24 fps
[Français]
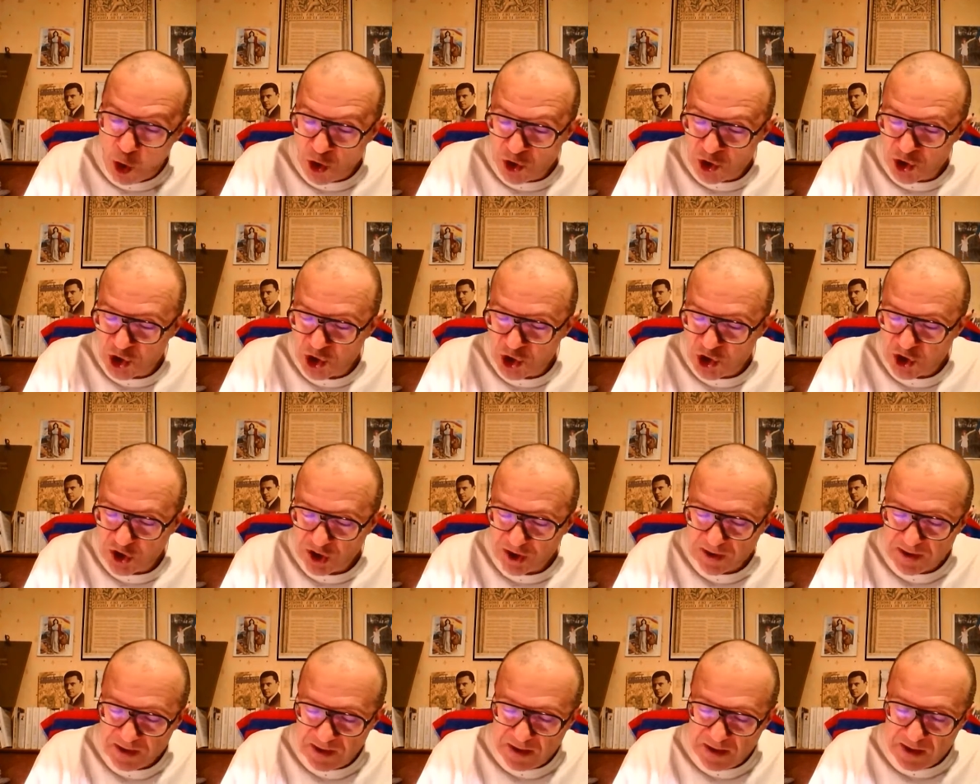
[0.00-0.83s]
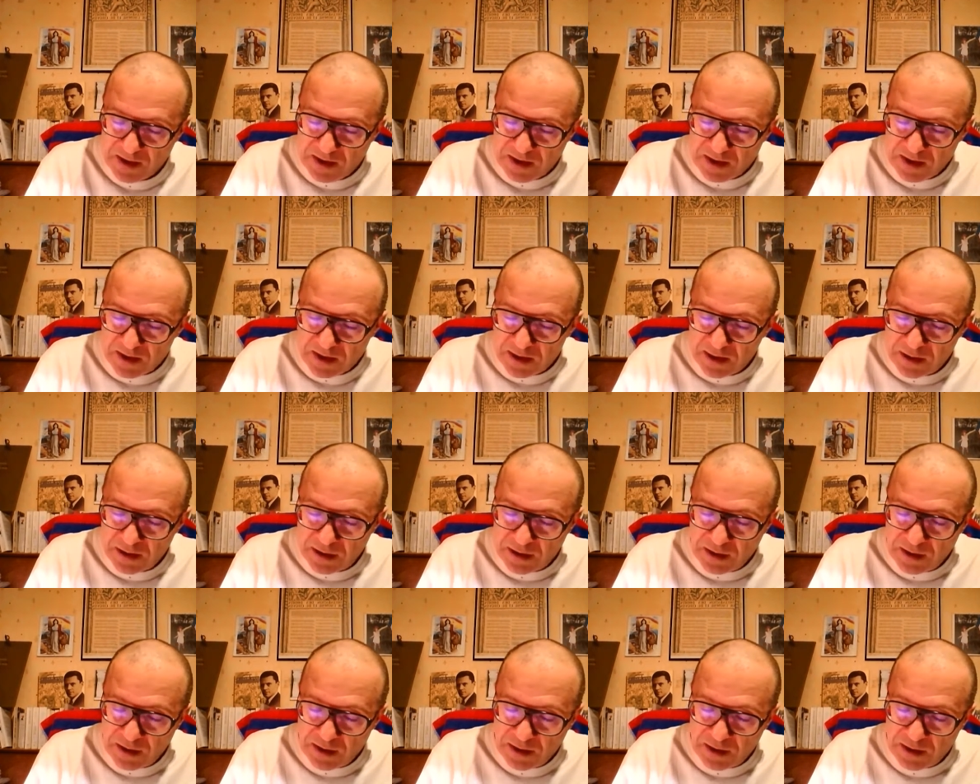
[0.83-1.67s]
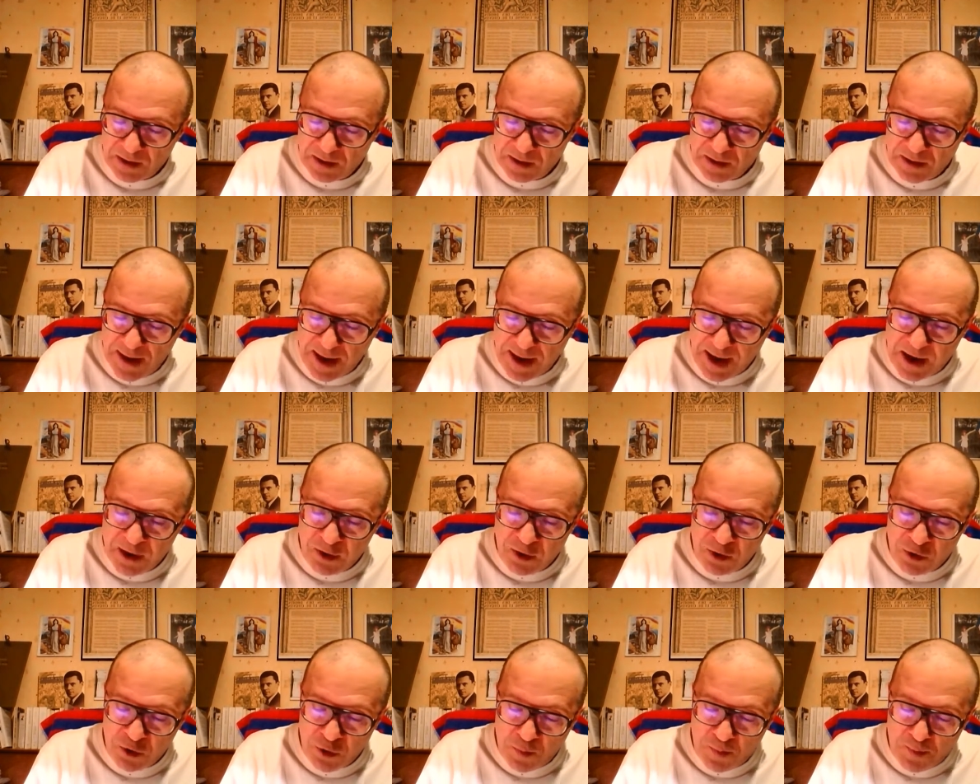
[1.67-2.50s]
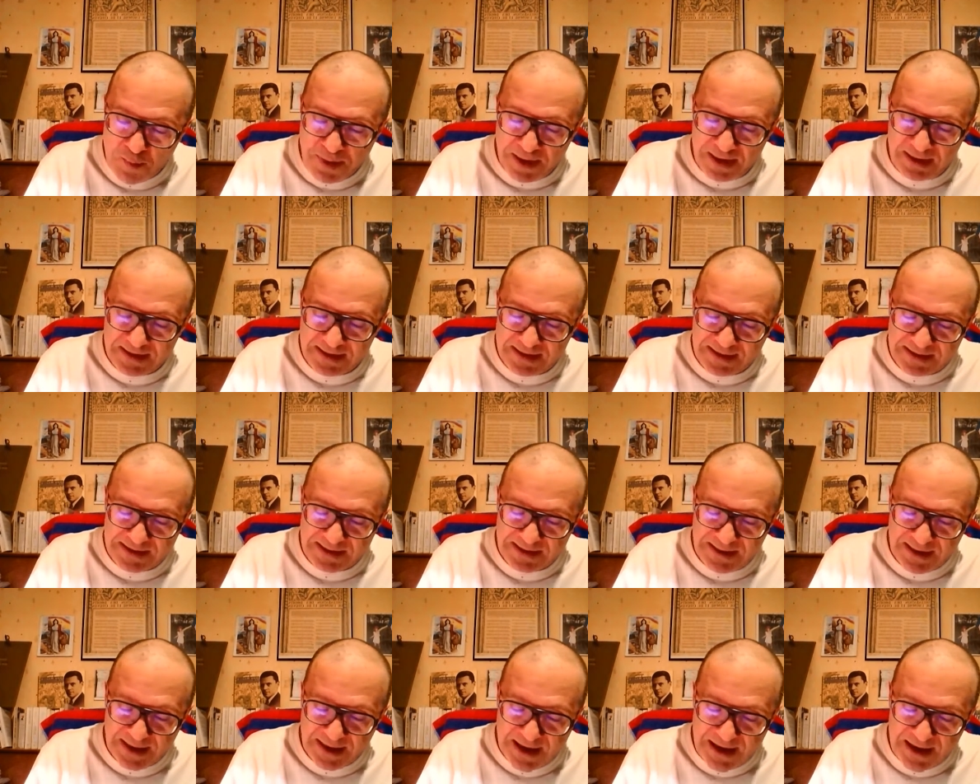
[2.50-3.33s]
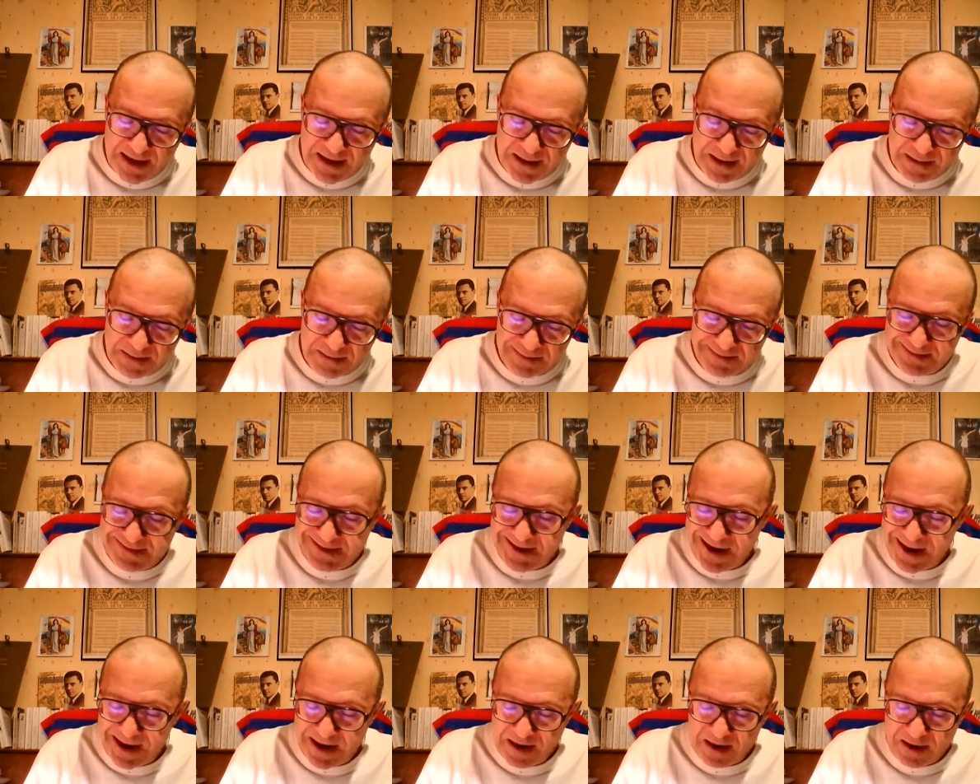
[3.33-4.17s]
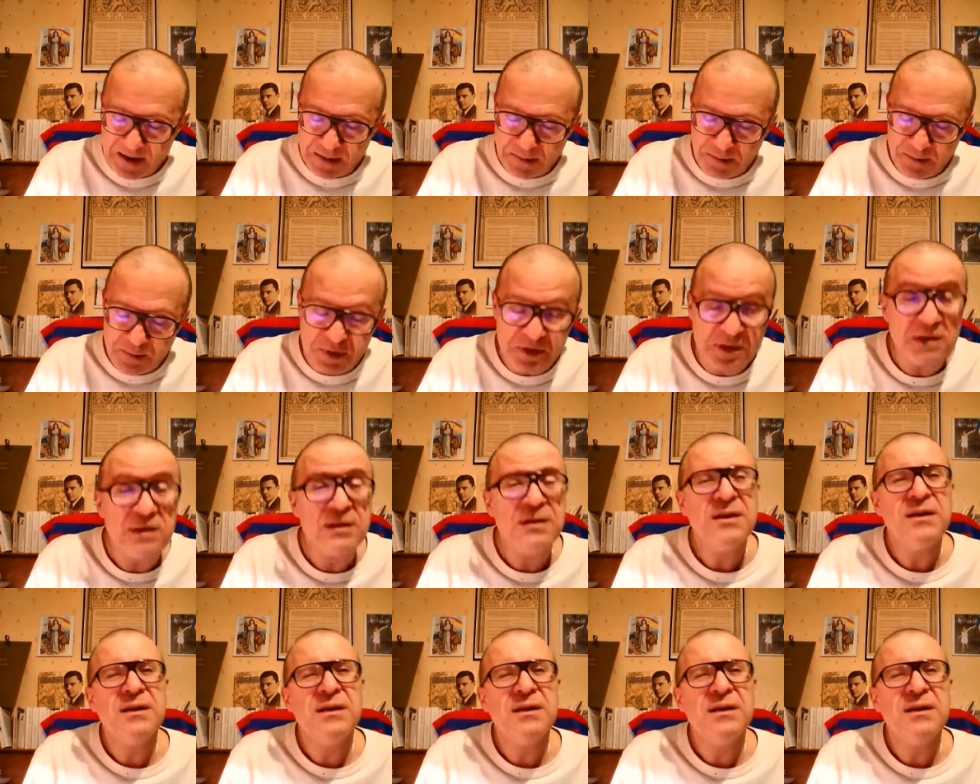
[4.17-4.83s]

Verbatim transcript: Hoche, euh, a une belle cathédrale, Tarbes,